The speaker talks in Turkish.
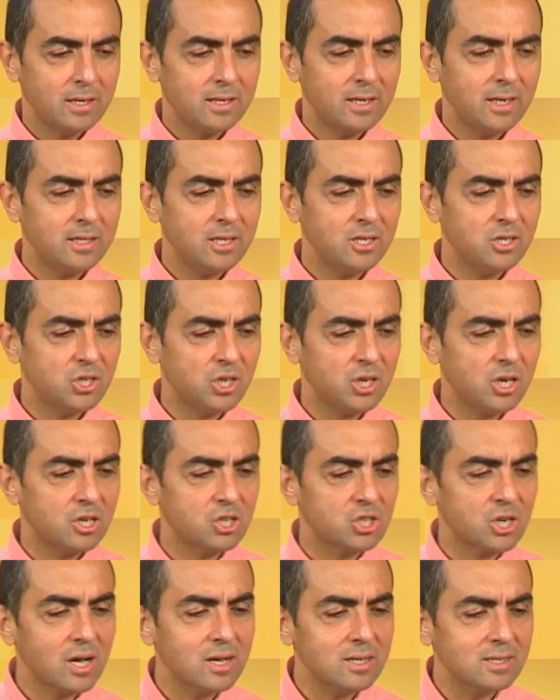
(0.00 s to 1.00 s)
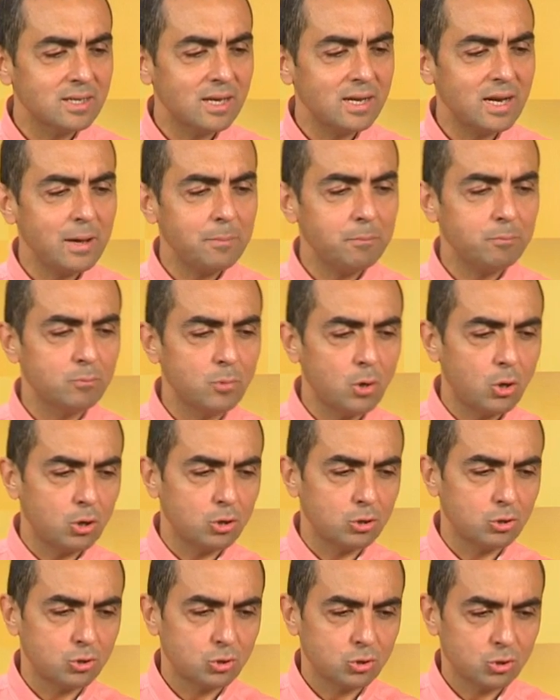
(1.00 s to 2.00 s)
7. Şahsenem
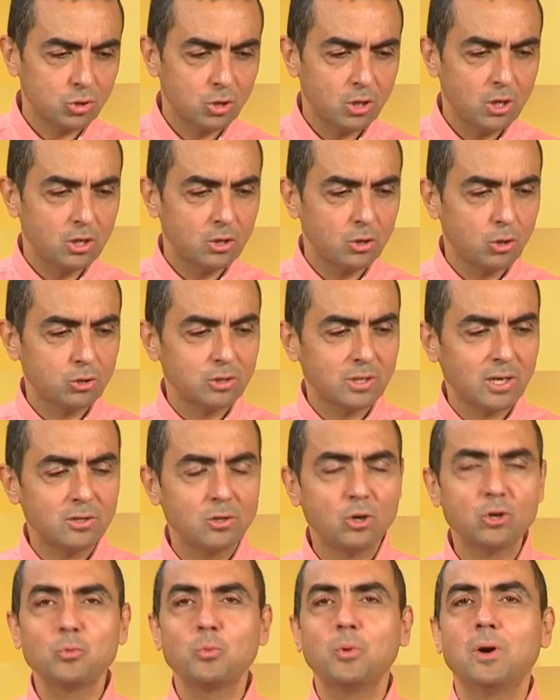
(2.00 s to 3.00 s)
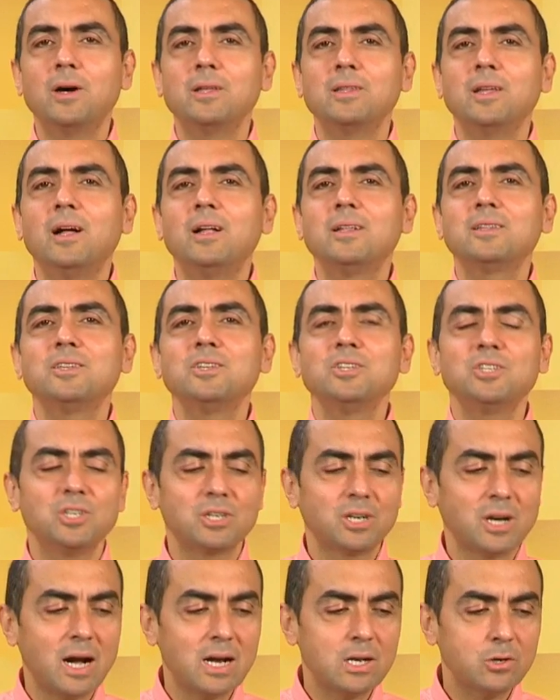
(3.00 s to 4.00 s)
Boz 94 puan.
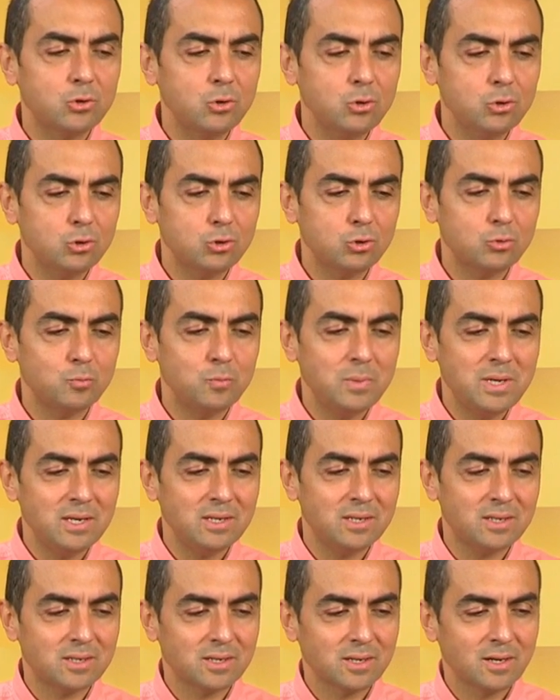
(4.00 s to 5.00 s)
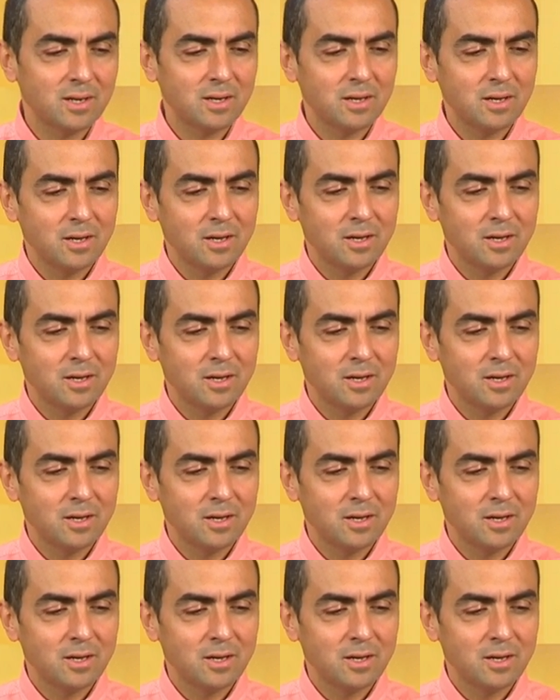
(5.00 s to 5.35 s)
6. Kalkülüs 1.